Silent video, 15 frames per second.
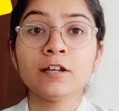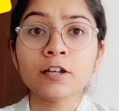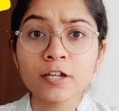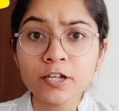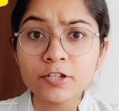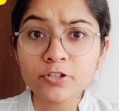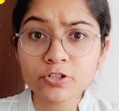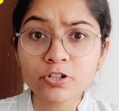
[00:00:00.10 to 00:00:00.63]

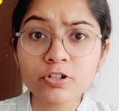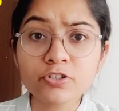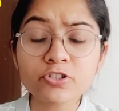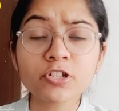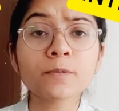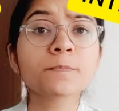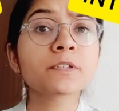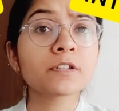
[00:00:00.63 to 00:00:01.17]

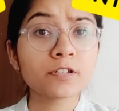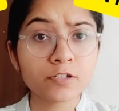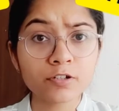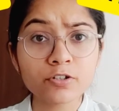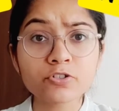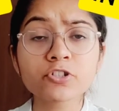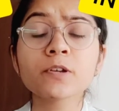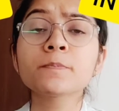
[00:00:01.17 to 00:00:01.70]
इंटर्नशिप्स
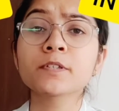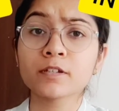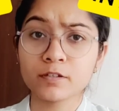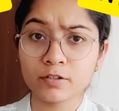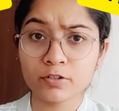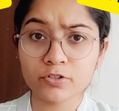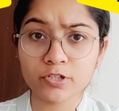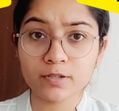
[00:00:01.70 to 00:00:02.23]
इंटर्नशिप्स
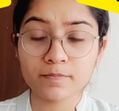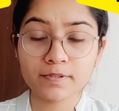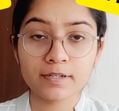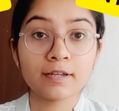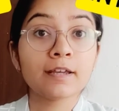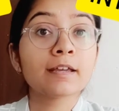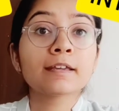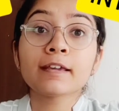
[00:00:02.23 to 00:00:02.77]
इंटर्नशिप्स
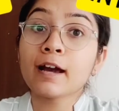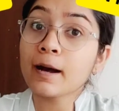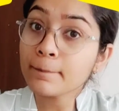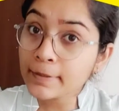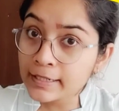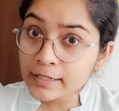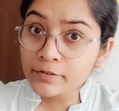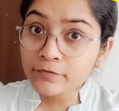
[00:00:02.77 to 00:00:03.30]
क्या
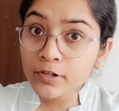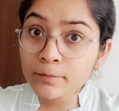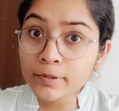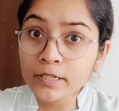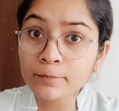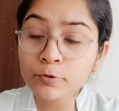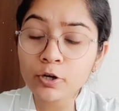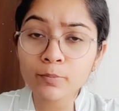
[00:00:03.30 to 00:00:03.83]
आपकी लाइफ का भी
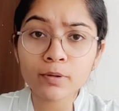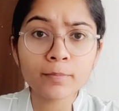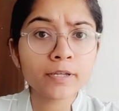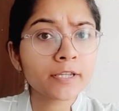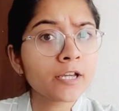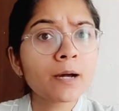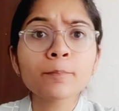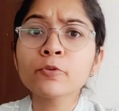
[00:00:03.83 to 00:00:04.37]
ये प्रॉब्लम है
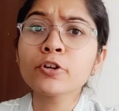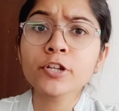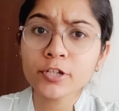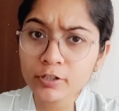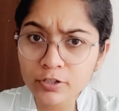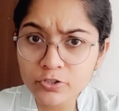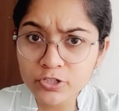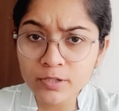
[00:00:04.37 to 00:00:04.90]
कि आपको
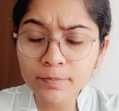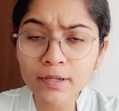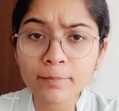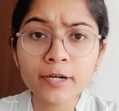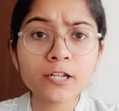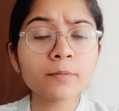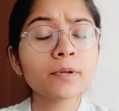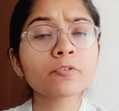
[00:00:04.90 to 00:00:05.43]
इंटर्नशिप के
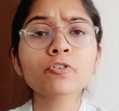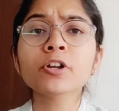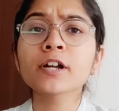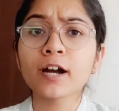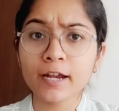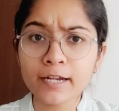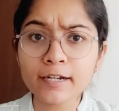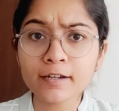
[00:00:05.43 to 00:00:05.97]
बारे में कोई
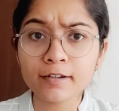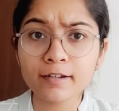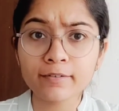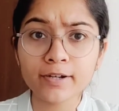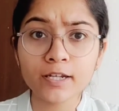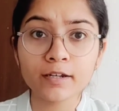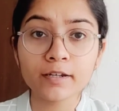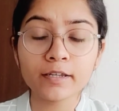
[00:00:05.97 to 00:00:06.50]
गाइड करने
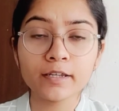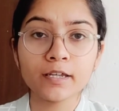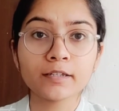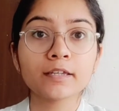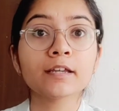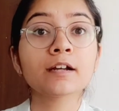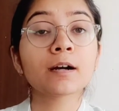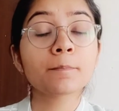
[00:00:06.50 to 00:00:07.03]
वाला नहीं है कि
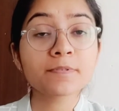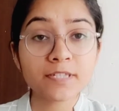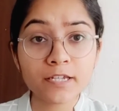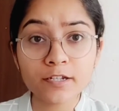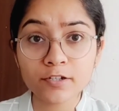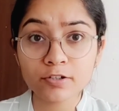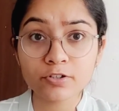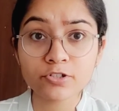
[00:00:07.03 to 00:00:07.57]
कब से
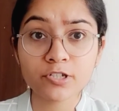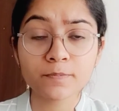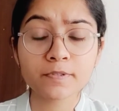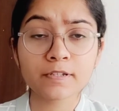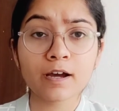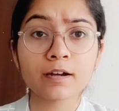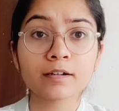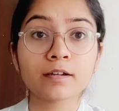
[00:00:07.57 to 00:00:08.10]
इंटर्नशिप
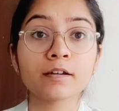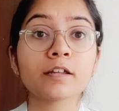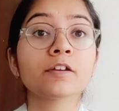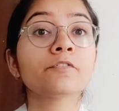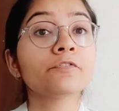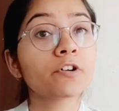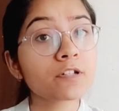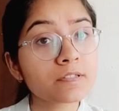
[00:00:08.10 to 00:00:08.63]
स्टार्ट करें
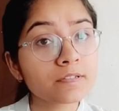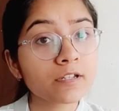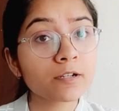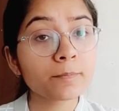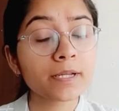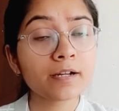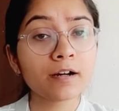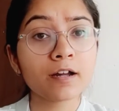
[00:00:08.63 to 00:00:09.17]
फर्स्ट ईयर
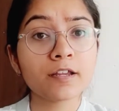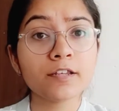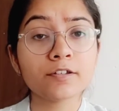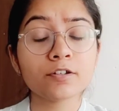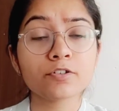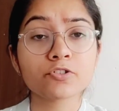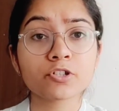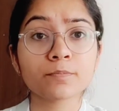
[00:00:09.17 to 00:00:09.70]
में कहाँ
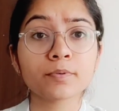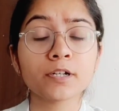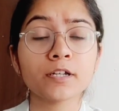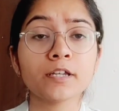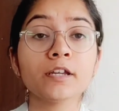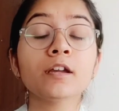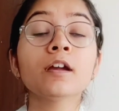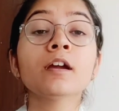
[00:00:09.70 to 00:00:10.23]
इंटर्नशिप करें